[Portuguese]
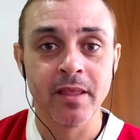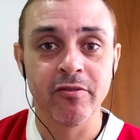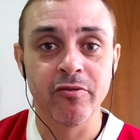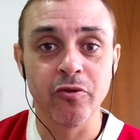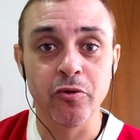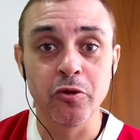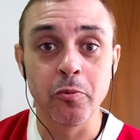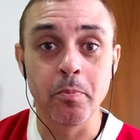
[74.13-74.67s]

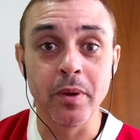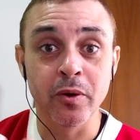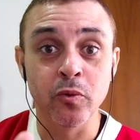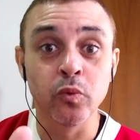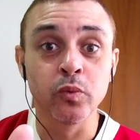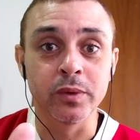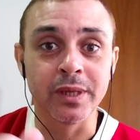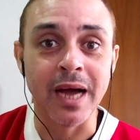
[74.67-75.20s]
se eu te
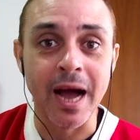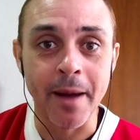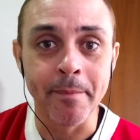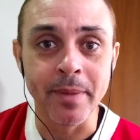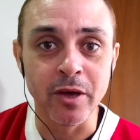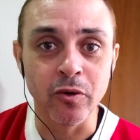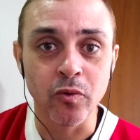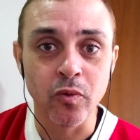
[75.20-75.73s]
perguntar,
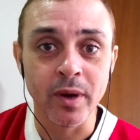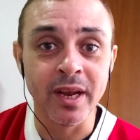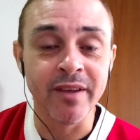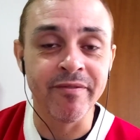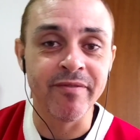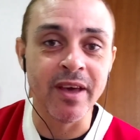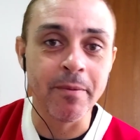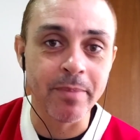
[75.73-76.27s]
amigo,
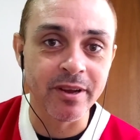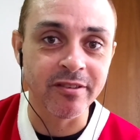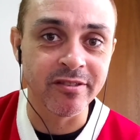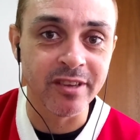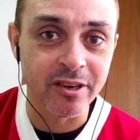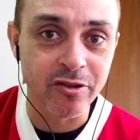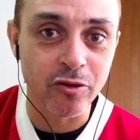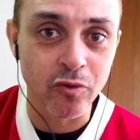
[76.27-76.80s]
ele vem para
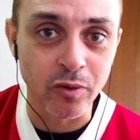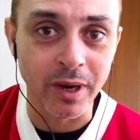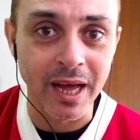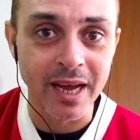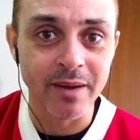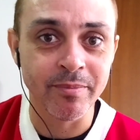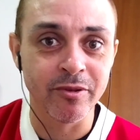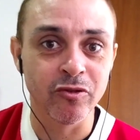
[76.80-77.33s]
ser
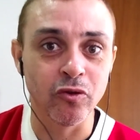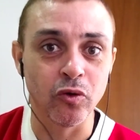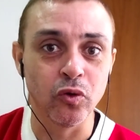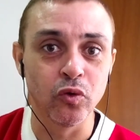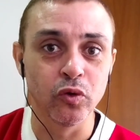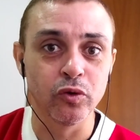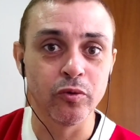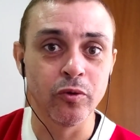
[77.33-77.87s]
titular
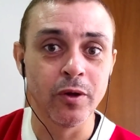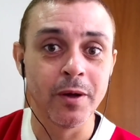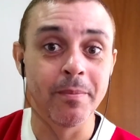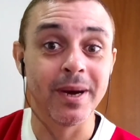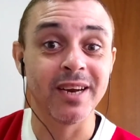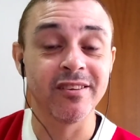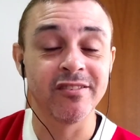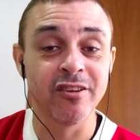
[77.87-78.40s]
absoluto,
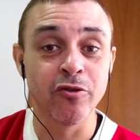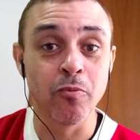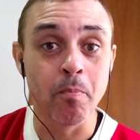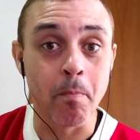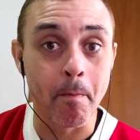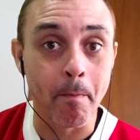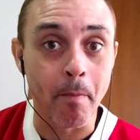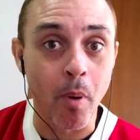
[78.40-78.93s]
para ser
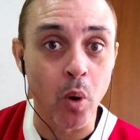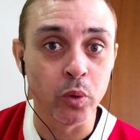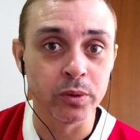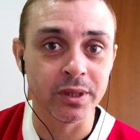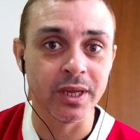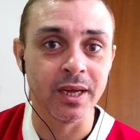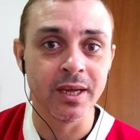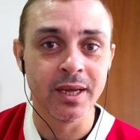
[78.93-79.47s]
um
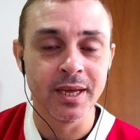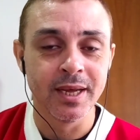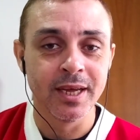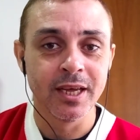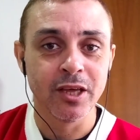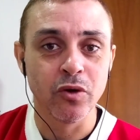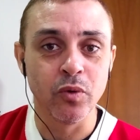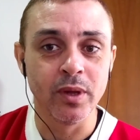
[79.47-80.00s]
ponta
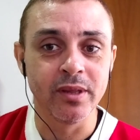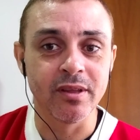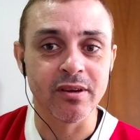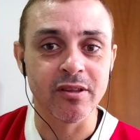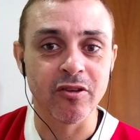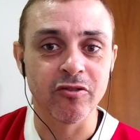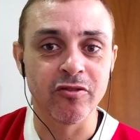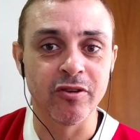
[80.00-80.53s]
que o
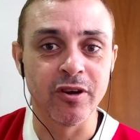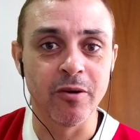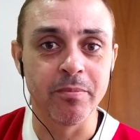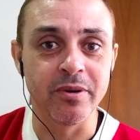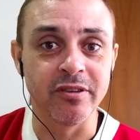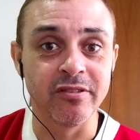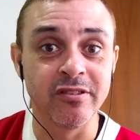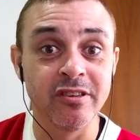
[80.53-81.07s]
Internacional
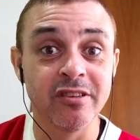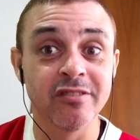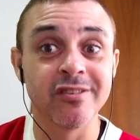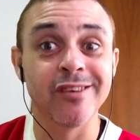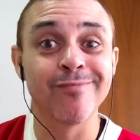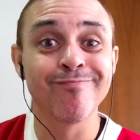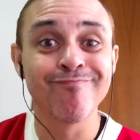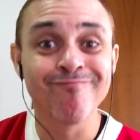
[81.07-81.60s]

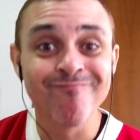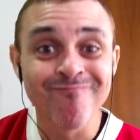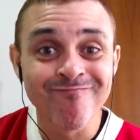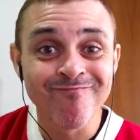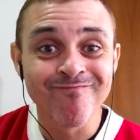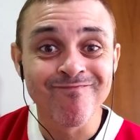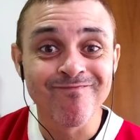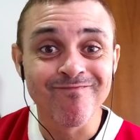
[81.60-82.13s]
precisa?
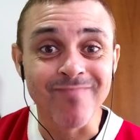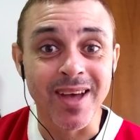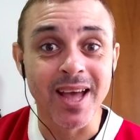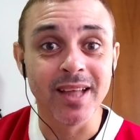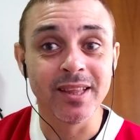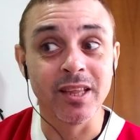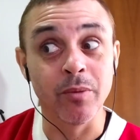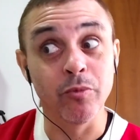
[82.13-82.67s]

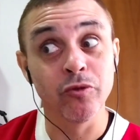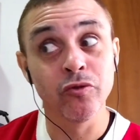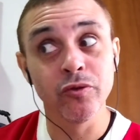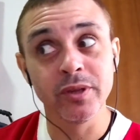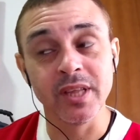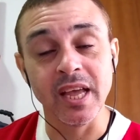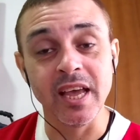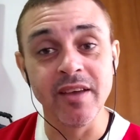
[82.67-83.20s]
Né? Temos
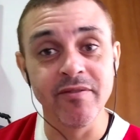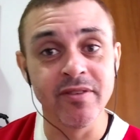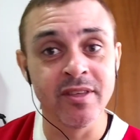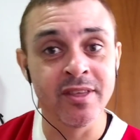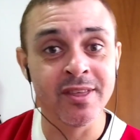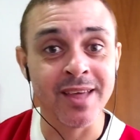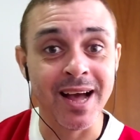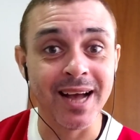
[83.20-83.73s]
o
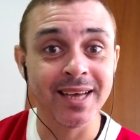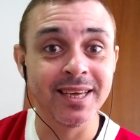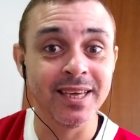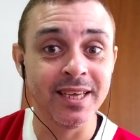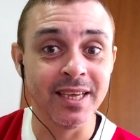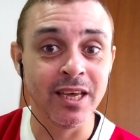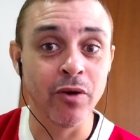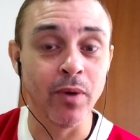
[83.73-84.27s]
David, já
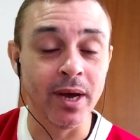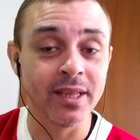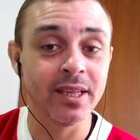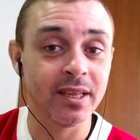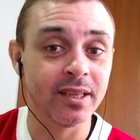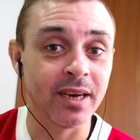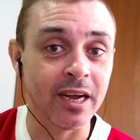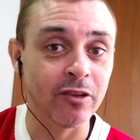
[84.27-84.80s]
que eu
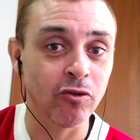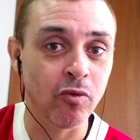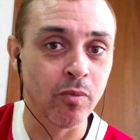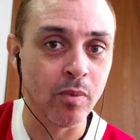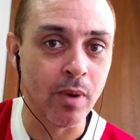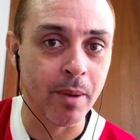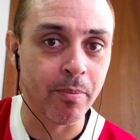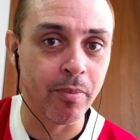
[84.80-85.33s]
ainda trato
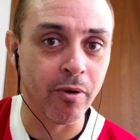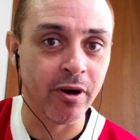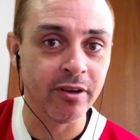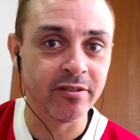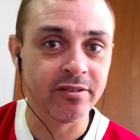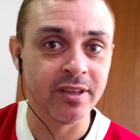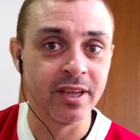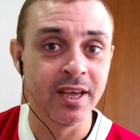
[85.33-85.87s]
como uma
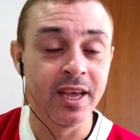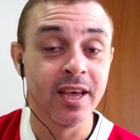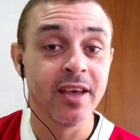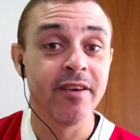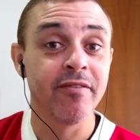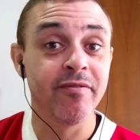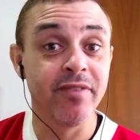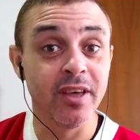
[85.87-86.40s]
aposta.
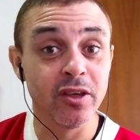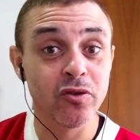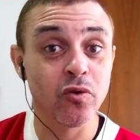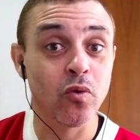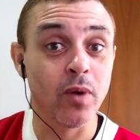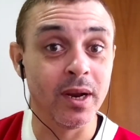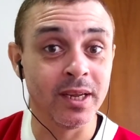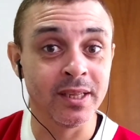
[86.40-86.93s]

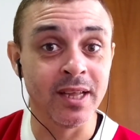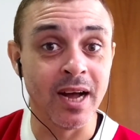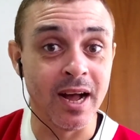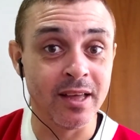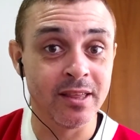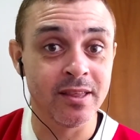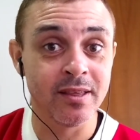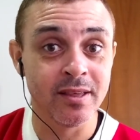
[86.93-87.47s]
Vejo
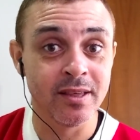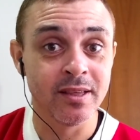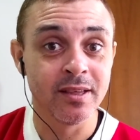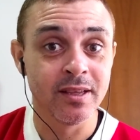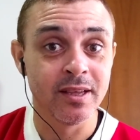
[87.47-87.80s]
qualidade